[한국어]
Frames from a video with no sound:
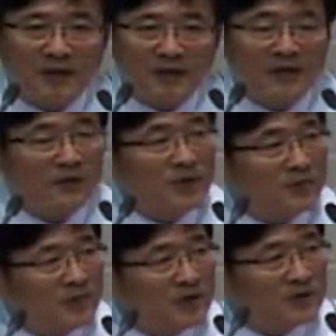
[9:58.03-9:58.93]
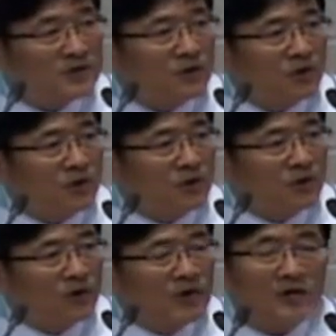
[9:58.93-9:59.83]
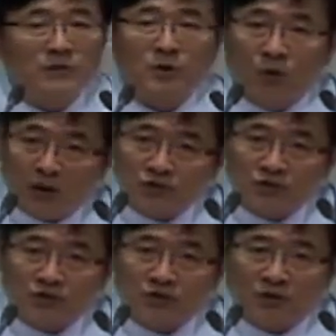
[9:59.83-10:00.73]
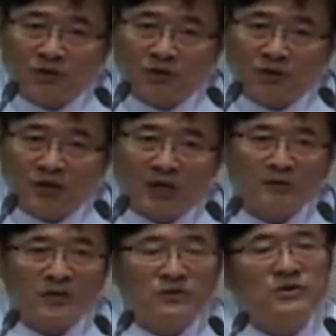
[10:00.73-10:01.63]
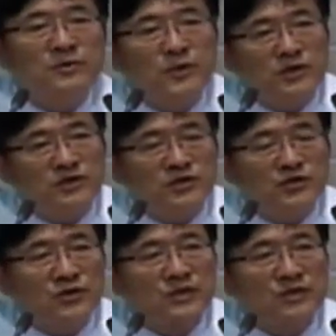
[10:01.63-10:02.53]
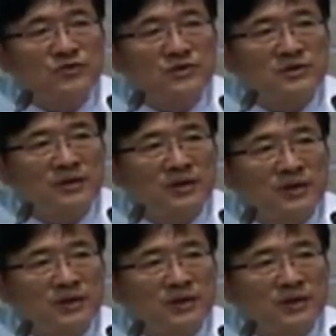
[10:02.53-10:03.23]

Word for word: 하나님이 함께 하시고 하나님이 도와주시고 하나님의 뜻을 펼칠 수 있게 해주신 것